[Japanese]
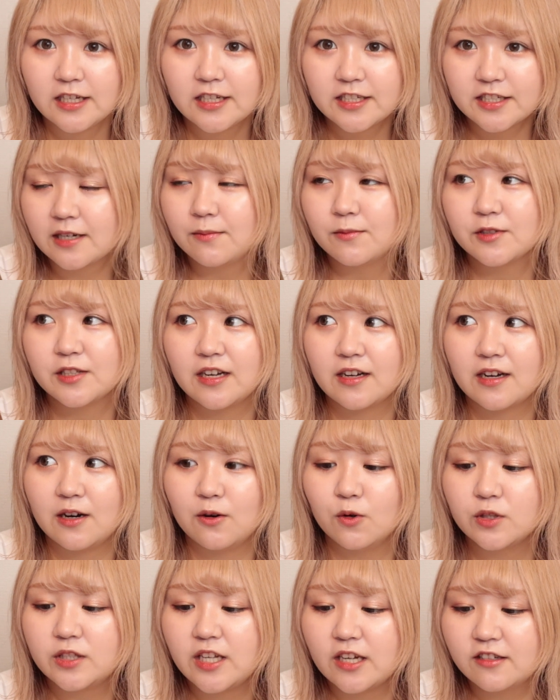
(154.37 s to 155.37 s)
しかもなんか
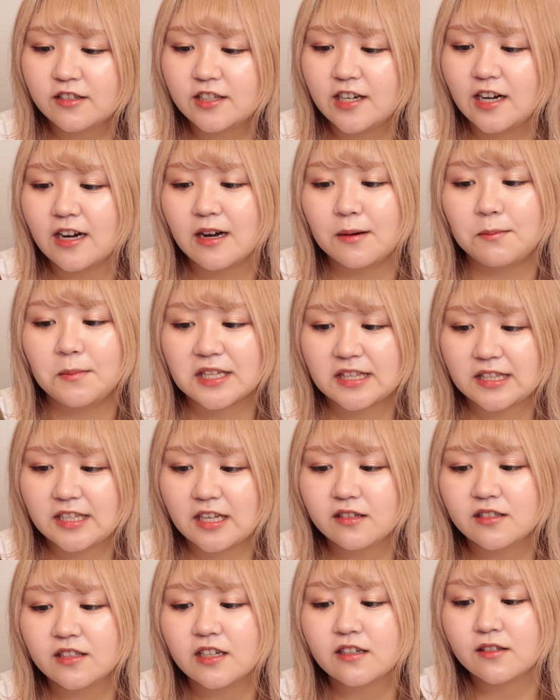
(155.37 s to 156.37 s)
オタク感が
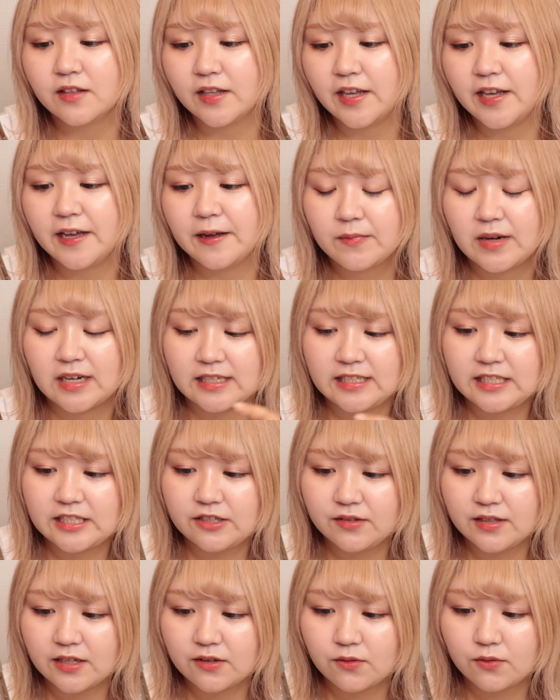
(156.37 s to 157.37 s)
全くなくて、まあ
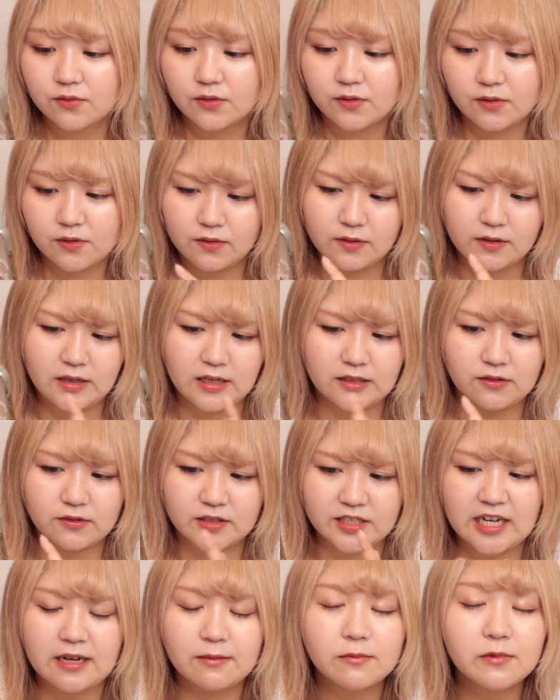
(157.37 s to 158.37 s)
一応ねこの
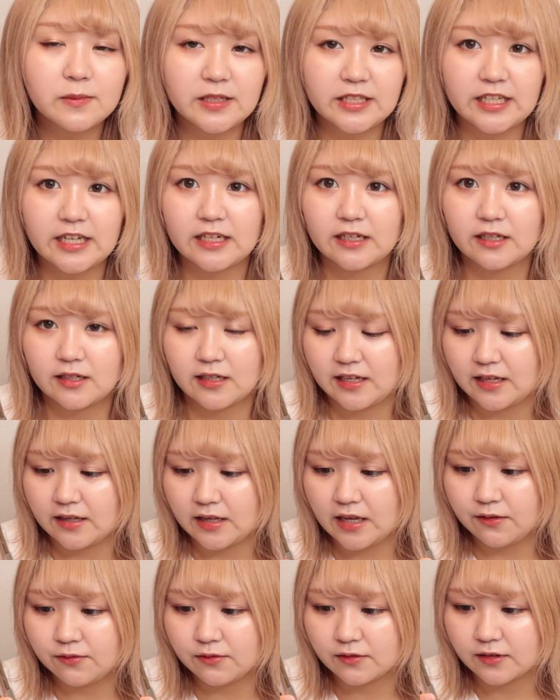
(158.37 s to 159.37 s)
チャームみたいなのに
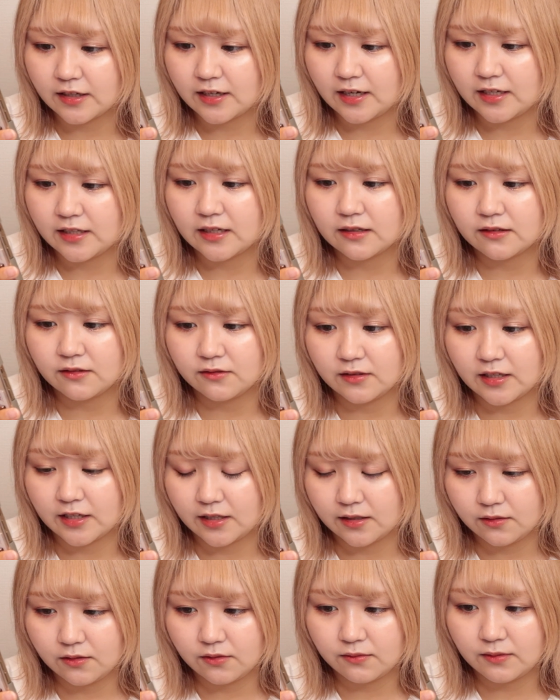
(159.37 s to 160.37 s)
F って書いてあるんだ
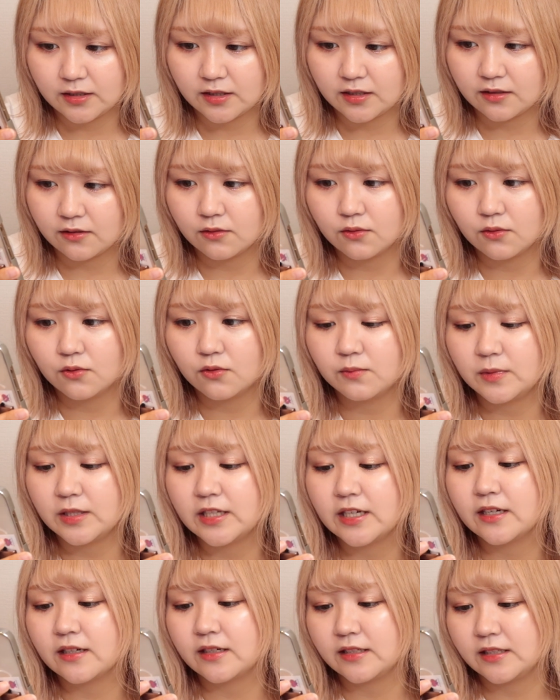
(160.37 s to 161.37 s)
けど、ファンタのロゴみ
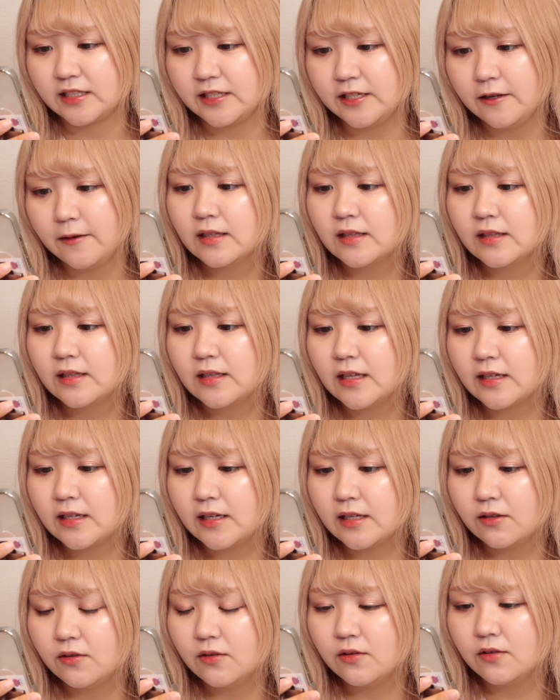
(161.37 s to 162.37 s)
たいな感じなんだ
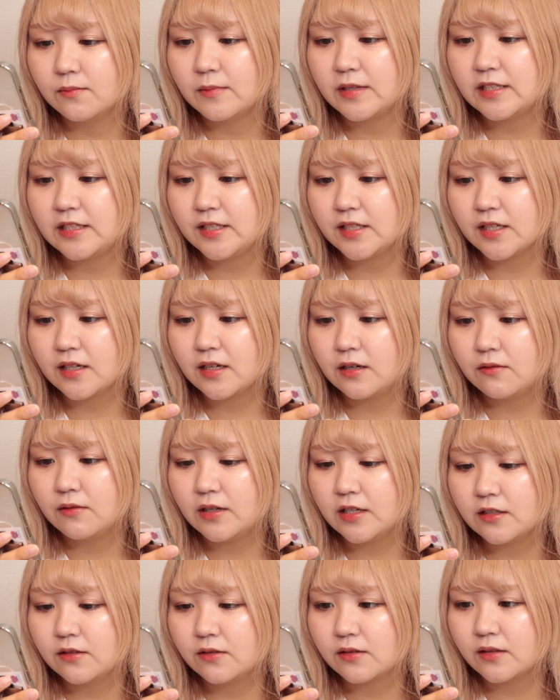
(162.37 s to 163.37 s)
けど、めっちゃ可
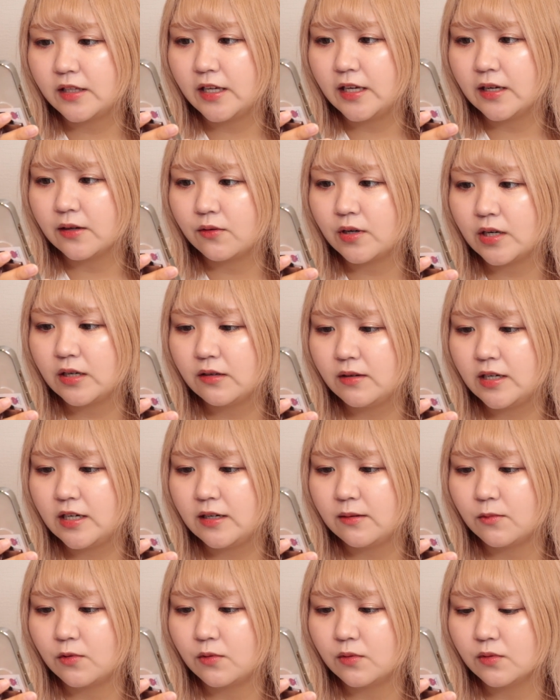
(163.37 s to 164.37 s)
愛くて、これ
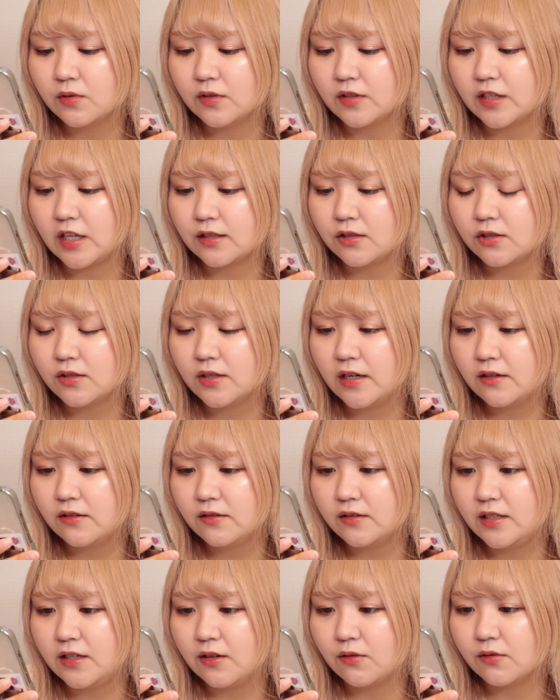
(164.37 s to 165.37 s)
はもう本当に
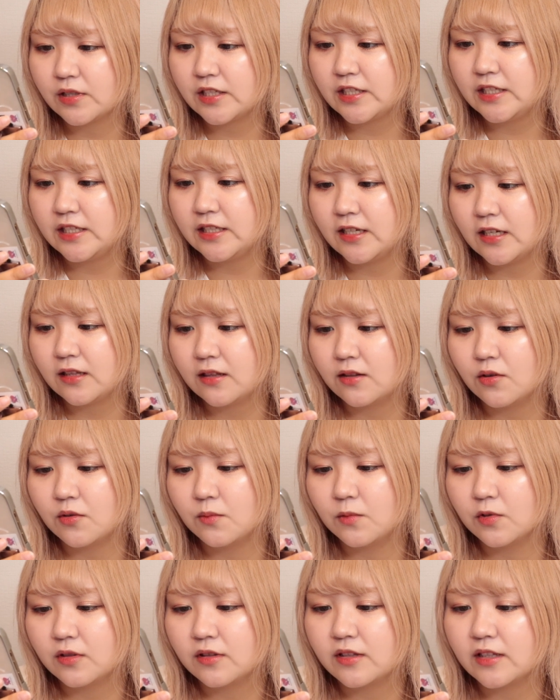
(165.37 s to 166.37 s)
ナチュラルに欲しいなって
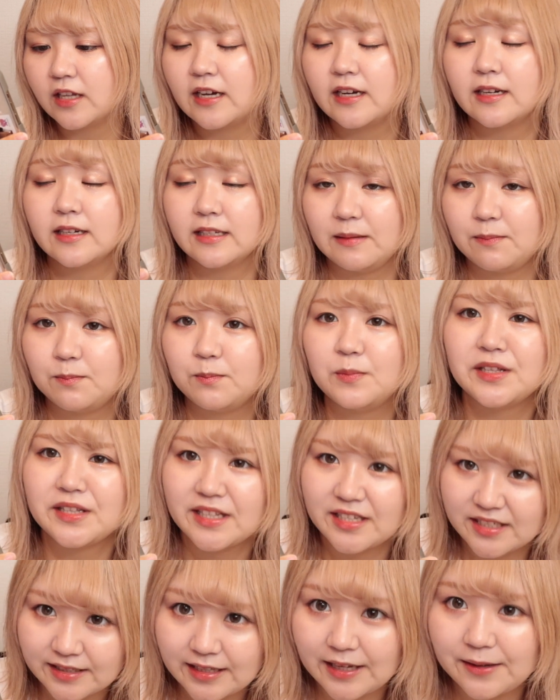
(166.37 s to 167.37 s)
思った一品
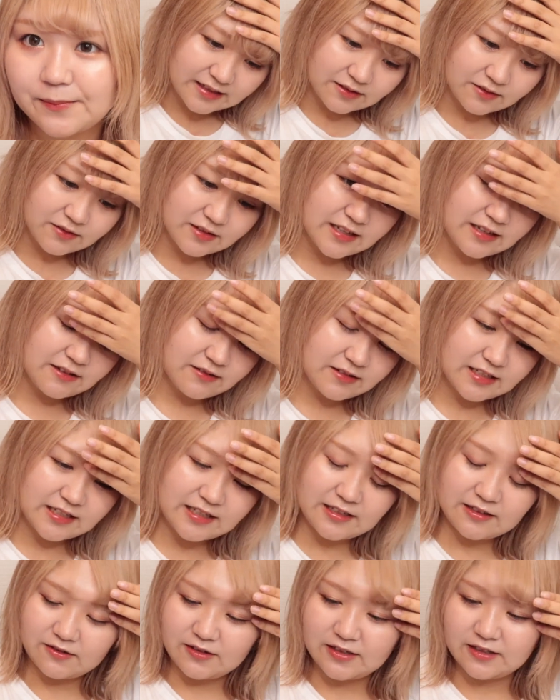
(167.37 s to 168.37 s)
ですね。なので
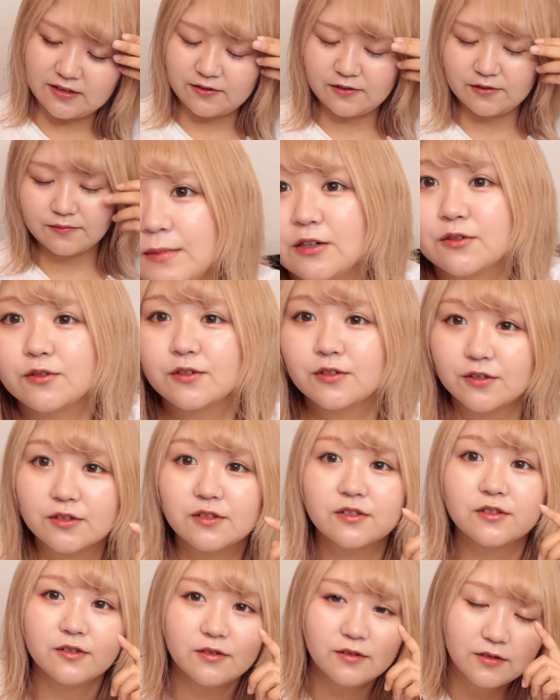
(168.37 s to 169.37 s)
私の誠く
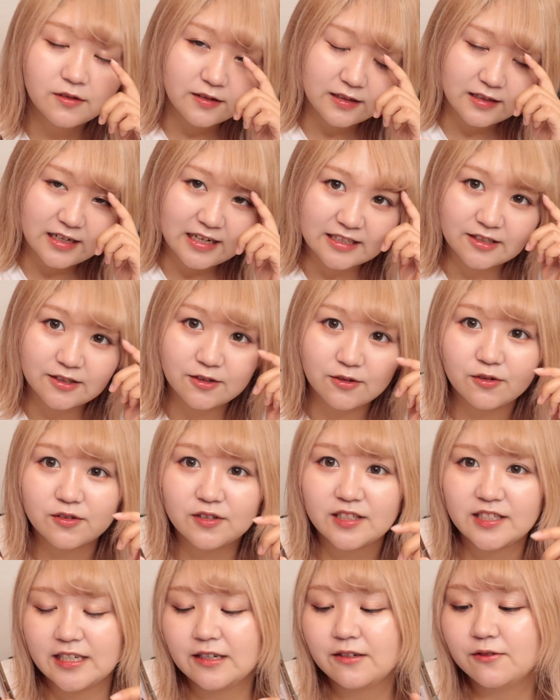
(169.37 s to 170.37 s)
んのアストロ
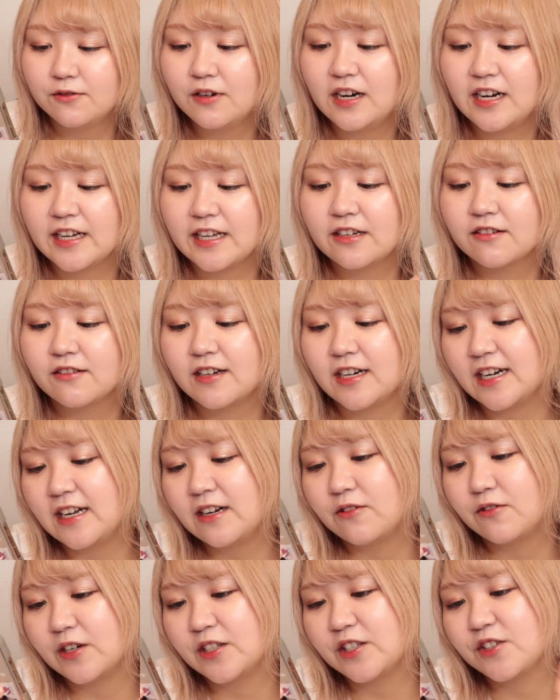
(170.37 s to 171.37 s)
ちゃんをあげるか
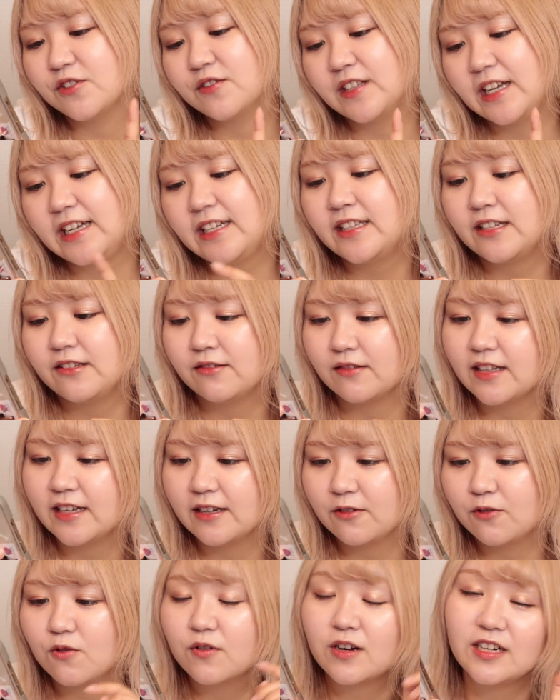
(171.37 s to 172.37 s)
らこれちょうだいって言っ
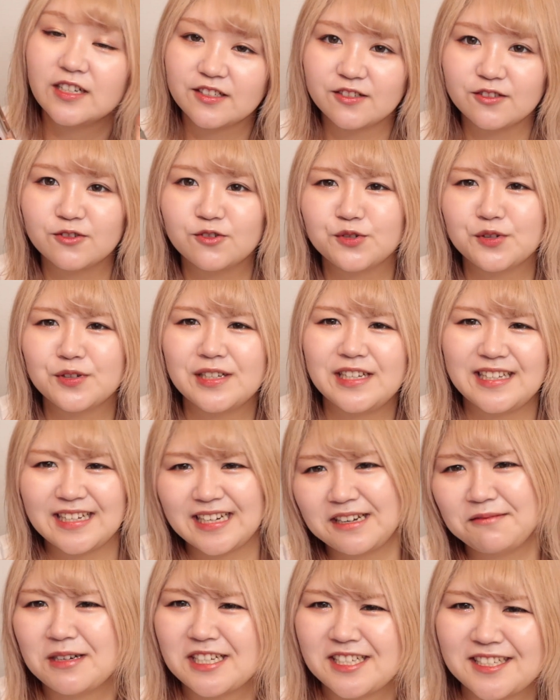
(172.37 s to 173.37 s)
て交換することに
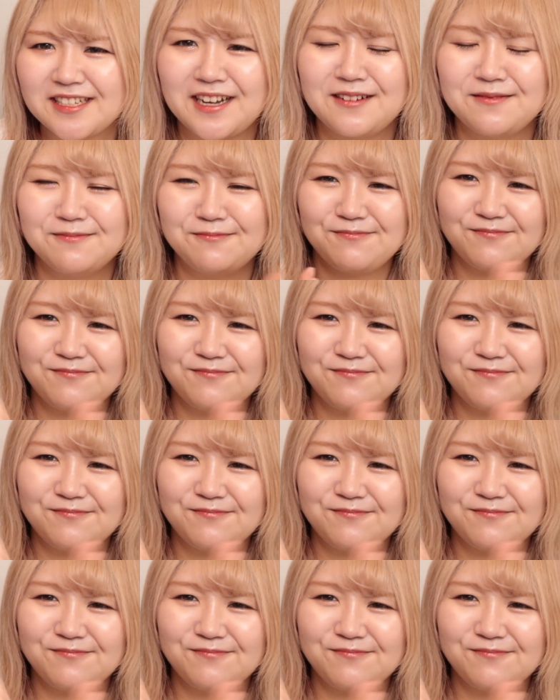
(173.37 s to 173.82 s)
なりました。